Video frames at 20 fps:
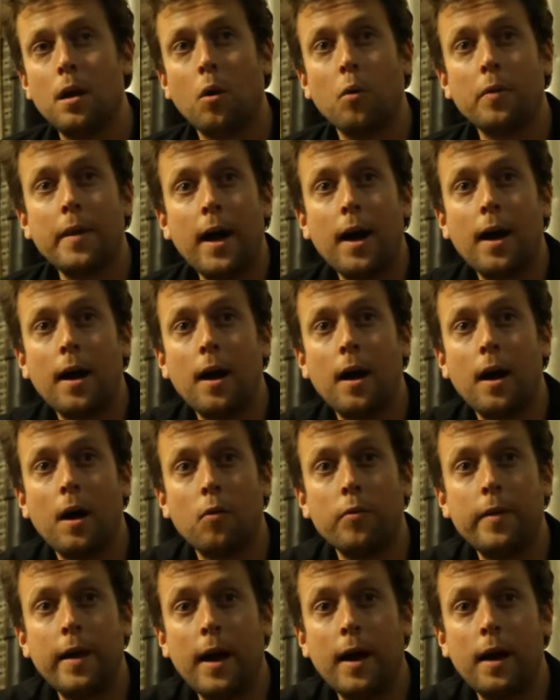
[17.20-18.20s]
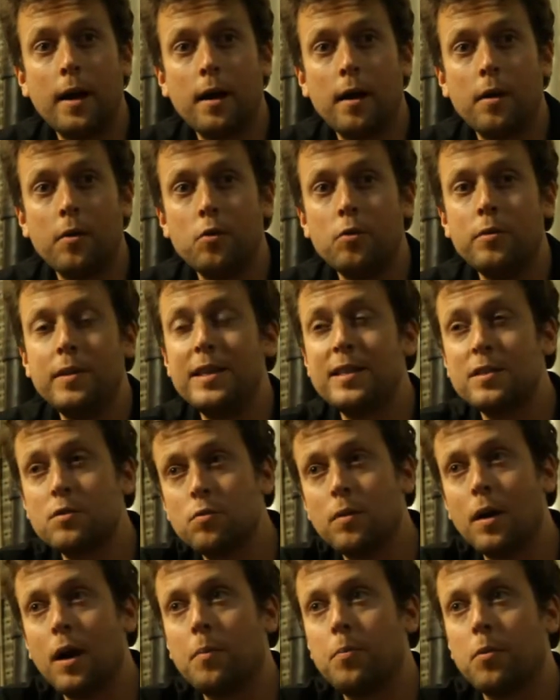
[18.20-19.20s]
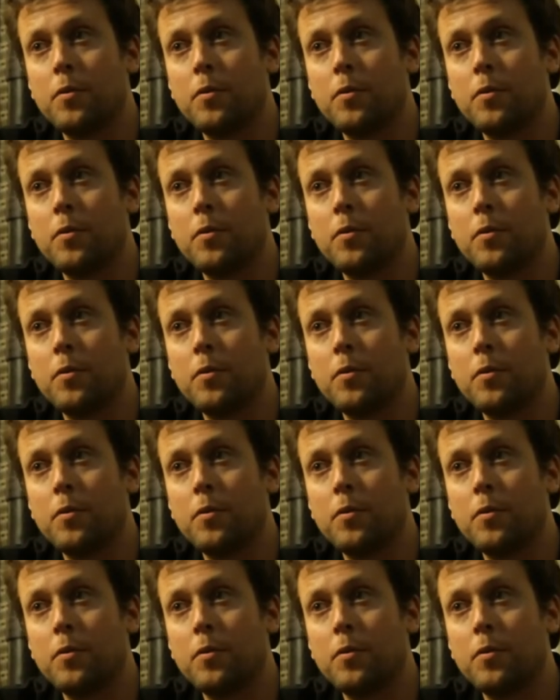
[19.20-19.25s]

On a, on a une histoire